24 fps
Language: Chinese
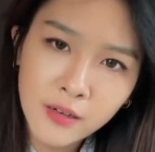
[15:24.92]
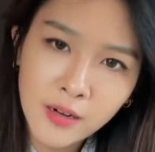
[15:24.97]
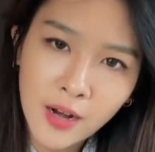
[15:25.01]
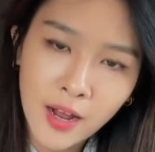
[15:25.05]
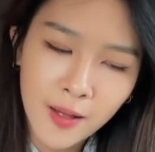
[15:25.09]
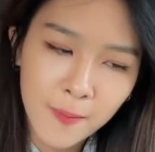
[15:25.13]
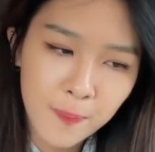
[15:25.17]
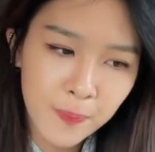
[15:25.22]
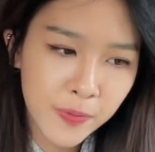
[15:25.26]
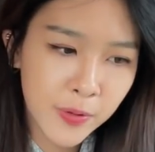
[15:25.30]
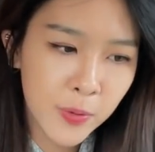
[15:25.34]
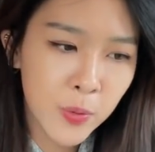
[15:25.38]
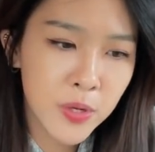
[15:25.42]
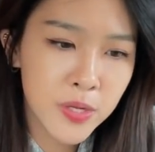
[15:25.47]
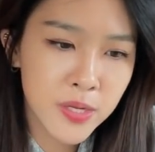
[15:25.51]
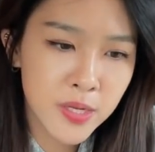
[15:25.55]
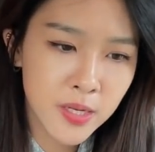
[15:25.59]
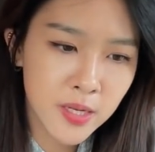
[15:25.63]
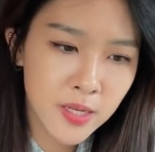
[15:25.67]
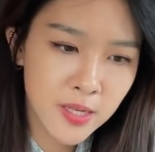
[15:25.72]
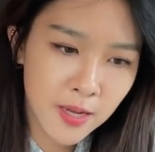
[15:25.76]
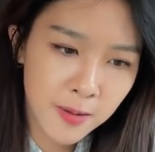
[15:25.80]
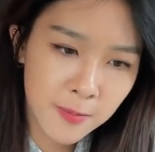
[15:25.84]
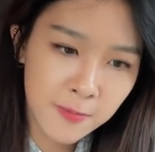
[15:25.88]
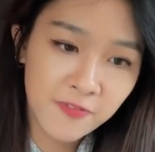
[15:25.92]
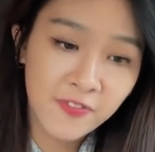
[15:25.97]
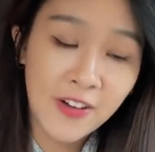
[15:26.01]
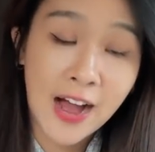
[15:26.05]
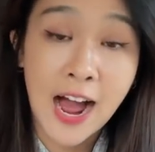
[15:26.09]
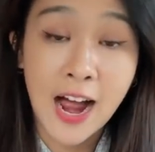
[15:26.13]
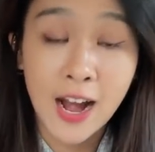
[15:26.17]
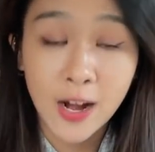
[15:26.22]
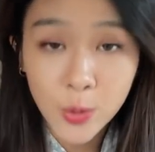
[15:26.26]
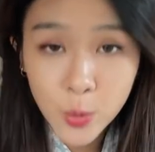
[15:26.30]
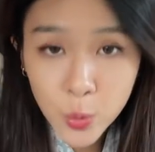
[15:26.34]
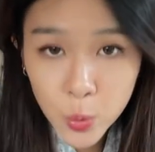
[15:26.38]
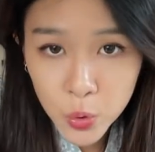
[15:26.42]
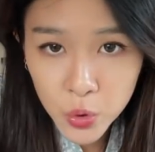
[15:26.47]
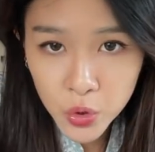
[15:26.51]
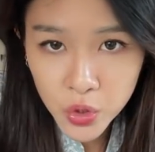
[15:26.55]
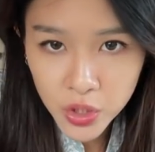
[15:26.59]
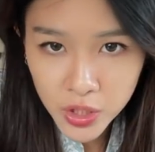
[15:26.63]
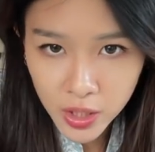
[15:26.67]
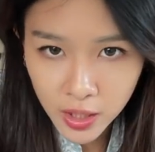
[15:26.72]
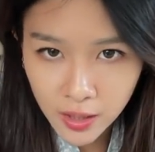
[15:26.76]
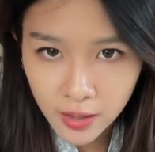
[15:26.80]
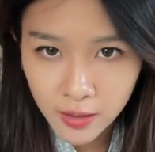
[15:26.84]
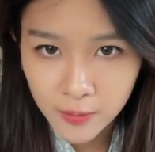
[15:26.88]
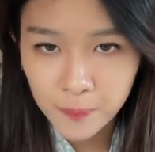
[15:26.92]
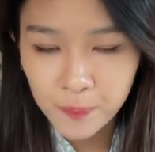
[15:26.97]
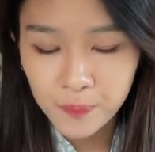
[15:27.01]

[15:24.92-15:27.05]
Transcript: 然，因为这个在法律上